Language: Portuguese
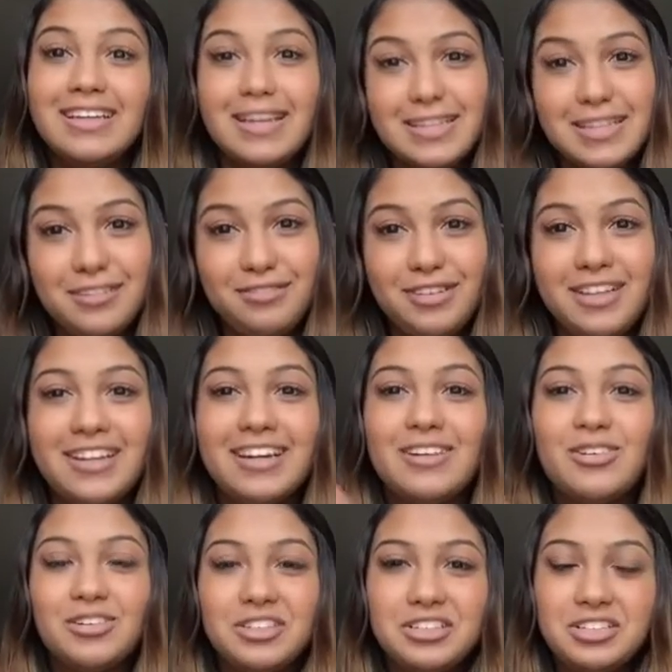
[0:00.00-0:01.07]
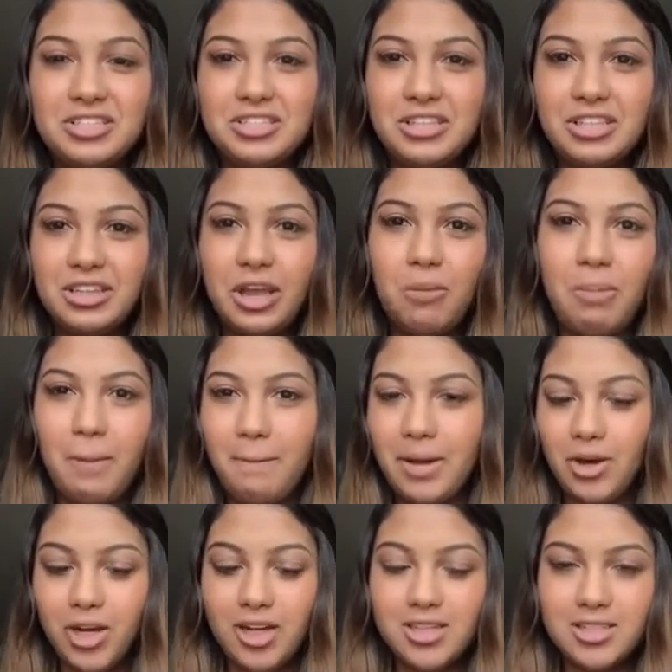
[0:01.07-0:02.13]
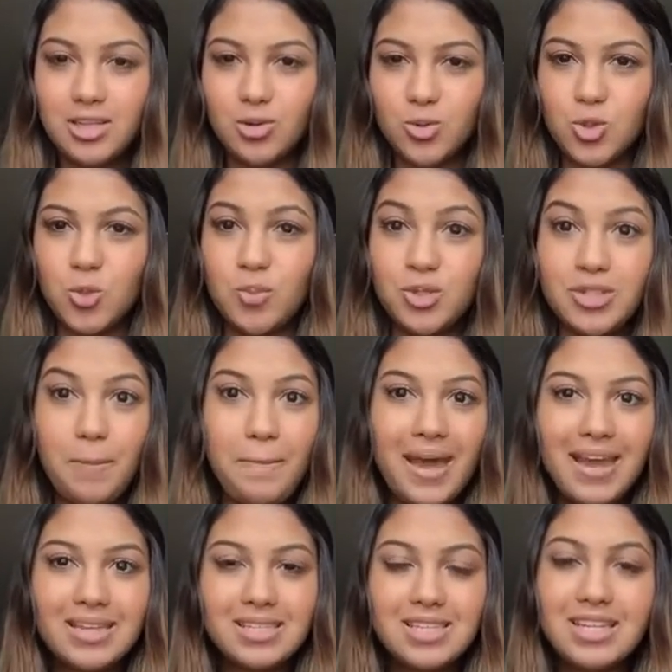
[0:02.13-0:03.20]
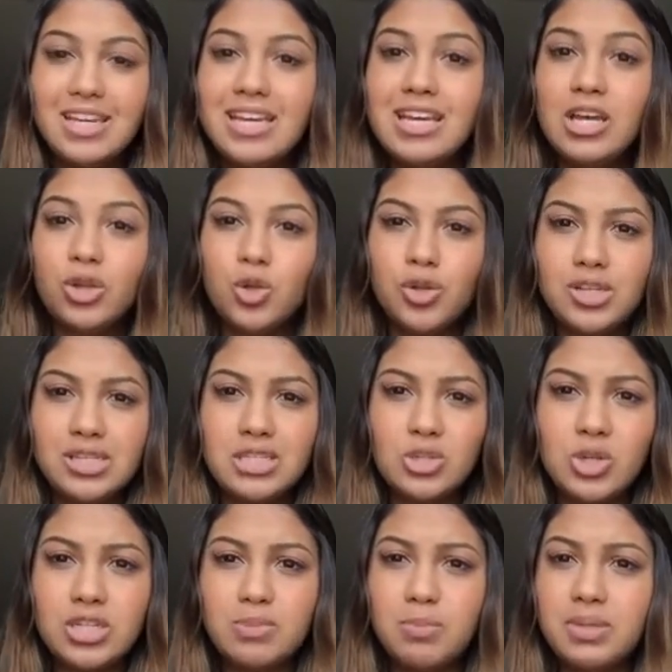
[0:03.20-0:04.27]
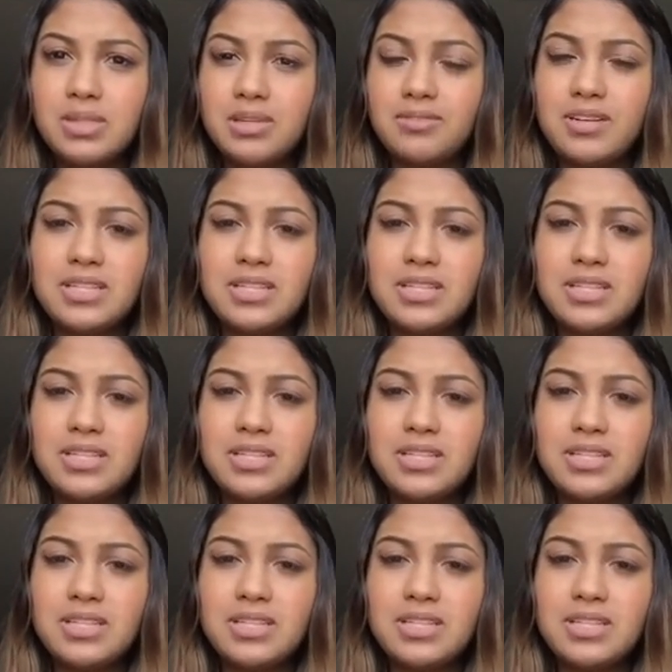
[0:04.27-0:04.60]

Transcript: que significa quando a gente tem um papel que eles dão sobre o semestre, todas as lições que precisa